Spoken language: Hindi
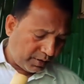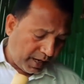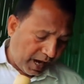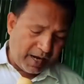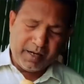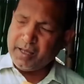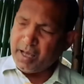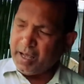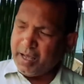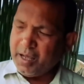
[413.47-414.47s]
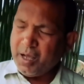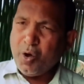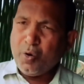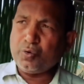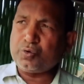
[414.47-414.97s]
खा लिया है
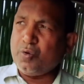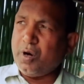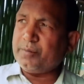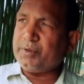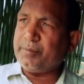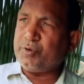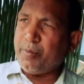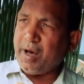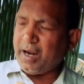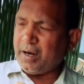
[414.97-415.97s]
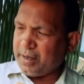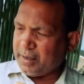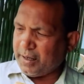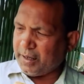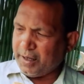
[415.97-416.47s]
उसको हम जब दोबारा
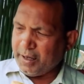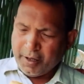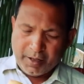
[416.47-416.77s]
रखेंगे